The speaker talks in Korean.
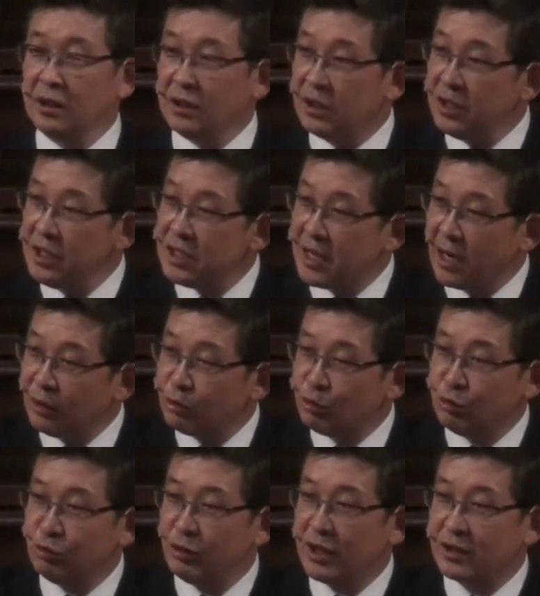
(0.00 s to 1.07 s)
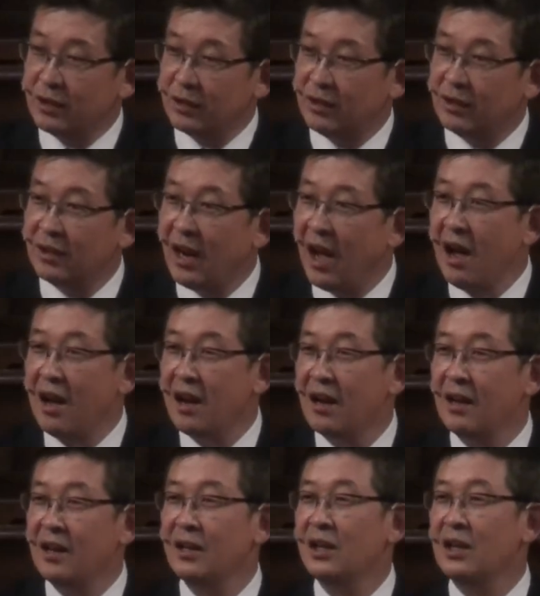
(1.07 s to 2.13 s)
그들은 그 이상을 추구했어요.
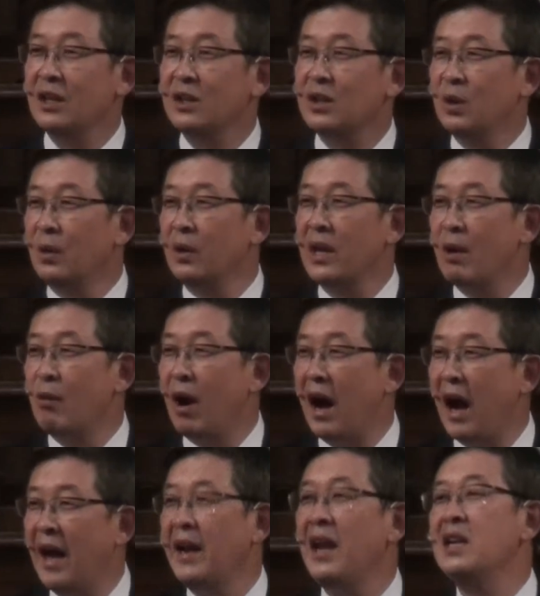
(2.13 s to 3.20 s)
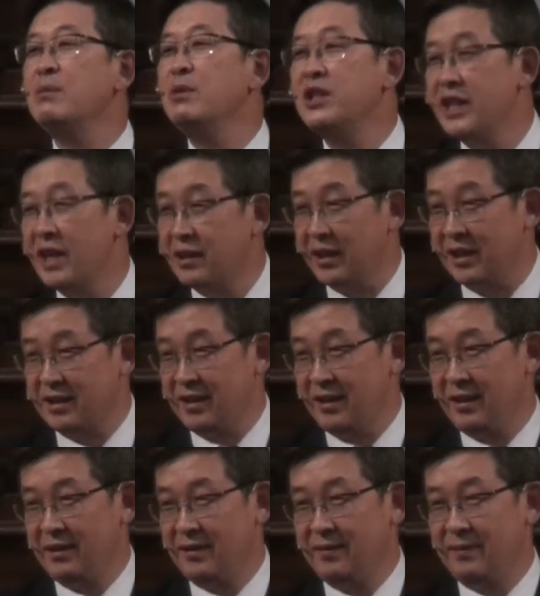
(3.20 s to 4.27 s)
그러나 교회와 하나님을
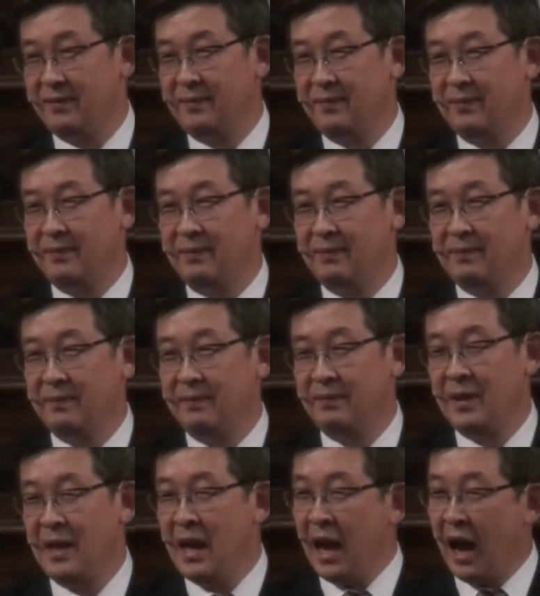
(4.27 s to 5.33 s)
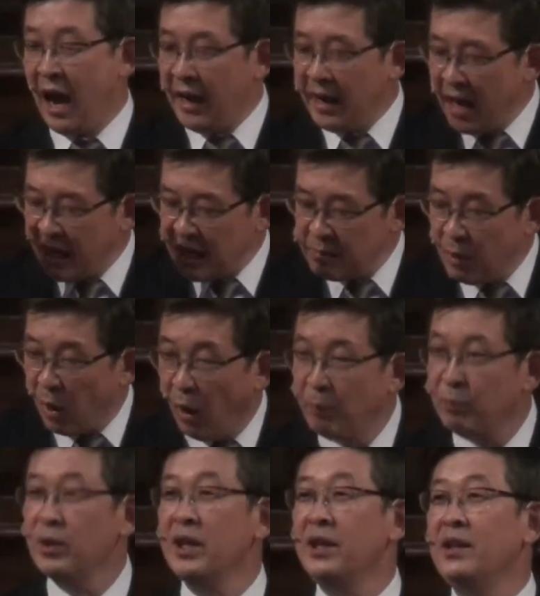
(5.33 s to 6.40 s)
제거했어요.
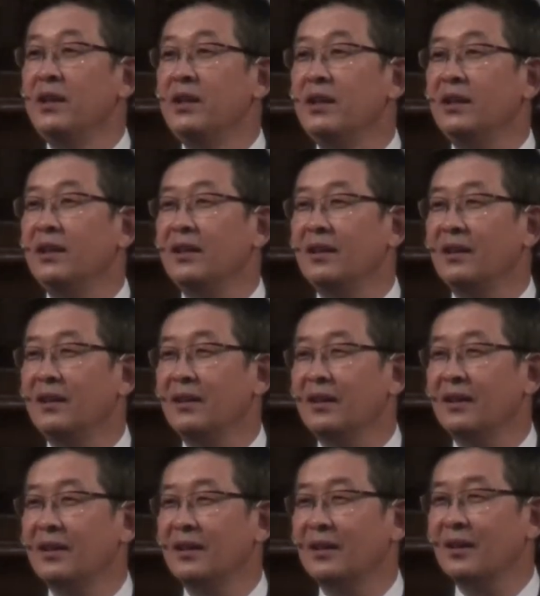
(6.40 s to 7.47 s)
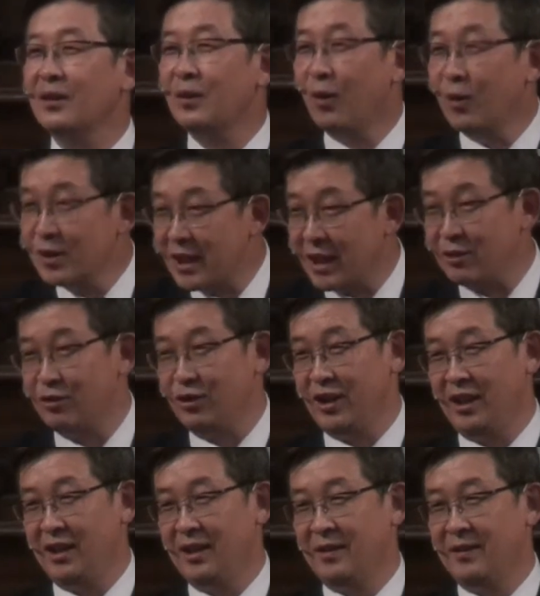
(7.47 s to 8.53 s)
하나님 없는
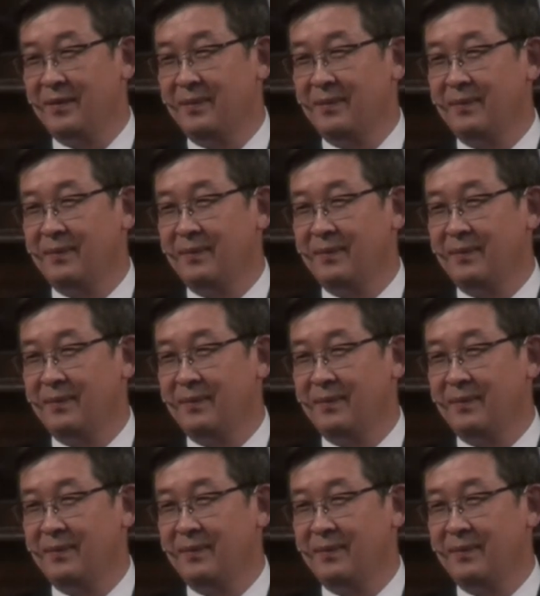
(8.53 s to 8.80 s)
공산주의.